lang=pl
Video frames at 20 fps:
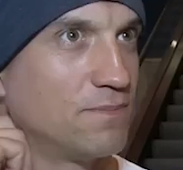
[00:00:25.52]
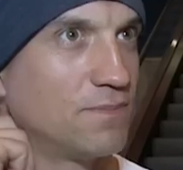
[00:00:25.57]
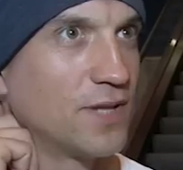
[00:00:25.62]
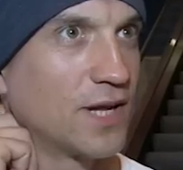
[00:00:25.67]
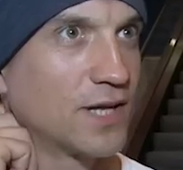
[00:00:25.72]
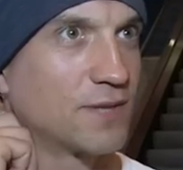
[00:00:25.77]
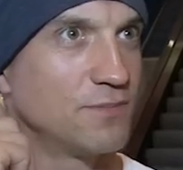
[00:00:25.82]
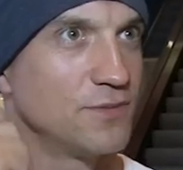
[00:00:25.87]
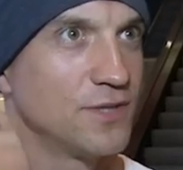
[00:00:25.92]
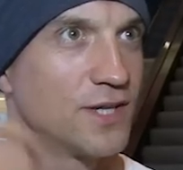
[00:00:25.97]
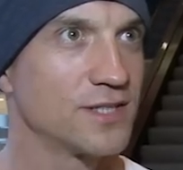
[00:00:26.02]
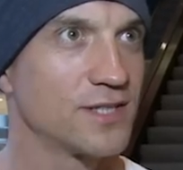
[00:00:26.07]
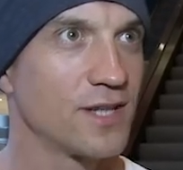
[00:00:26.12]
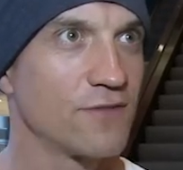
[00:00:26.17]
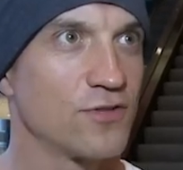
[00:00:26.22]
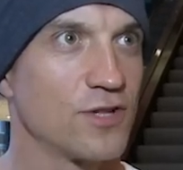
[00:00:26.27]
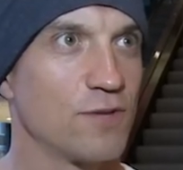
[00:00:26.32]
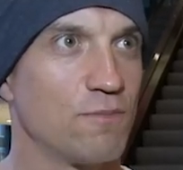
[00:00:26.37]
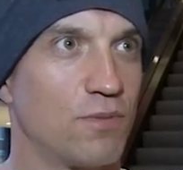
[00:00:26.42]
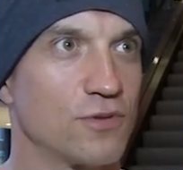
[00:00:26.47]
Tak,
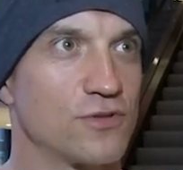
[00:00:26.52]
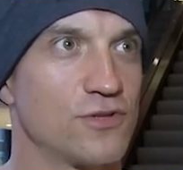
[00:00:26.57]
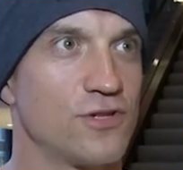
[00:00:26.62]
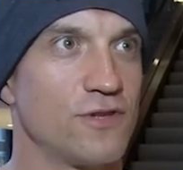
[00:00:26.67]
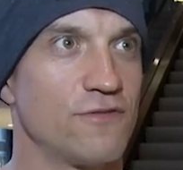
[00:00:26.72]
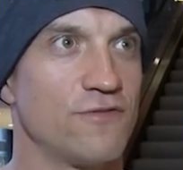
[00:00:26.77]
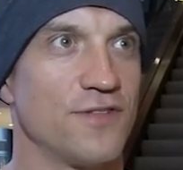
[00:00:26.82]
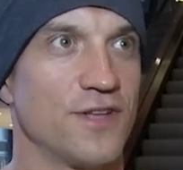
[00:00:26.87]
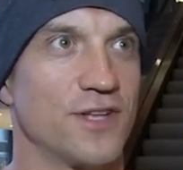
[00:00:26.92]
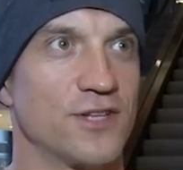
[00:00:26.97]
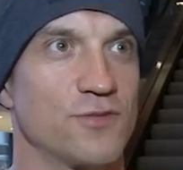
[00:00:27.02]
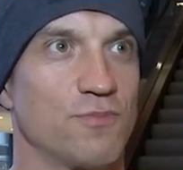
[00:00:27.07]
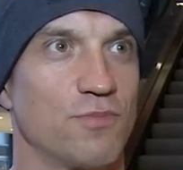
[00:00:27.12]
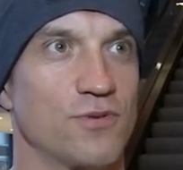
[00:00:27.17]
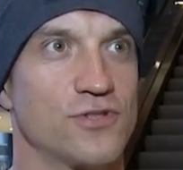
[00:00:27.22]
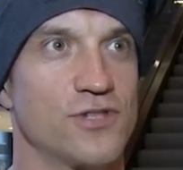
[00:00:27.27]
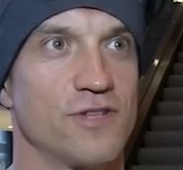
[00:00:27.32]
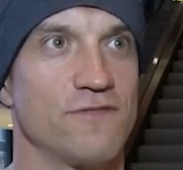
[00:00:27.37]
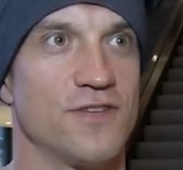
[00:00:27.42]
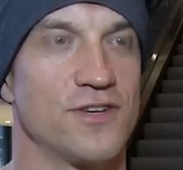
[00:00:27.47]
nastawiony pozytywnie,
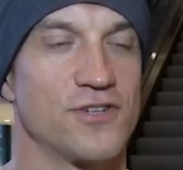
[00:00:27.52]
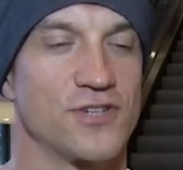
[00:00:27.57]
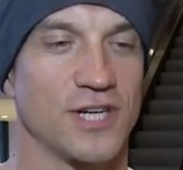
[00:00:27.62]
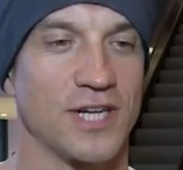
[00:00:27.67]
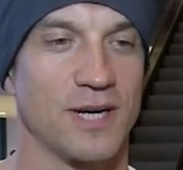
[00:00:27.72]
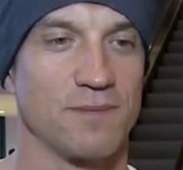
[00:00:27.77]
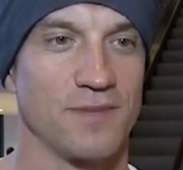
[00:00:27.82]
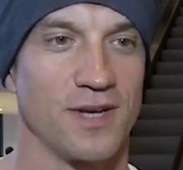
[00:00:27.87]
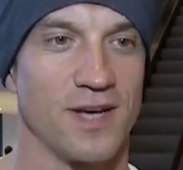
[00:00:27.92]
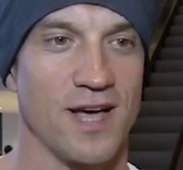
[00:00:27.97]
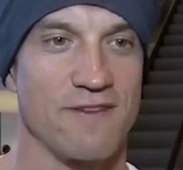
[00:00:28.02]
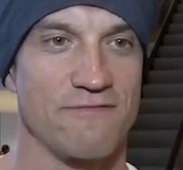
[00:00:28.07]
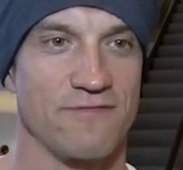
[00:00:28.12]
pozytywnie czekam na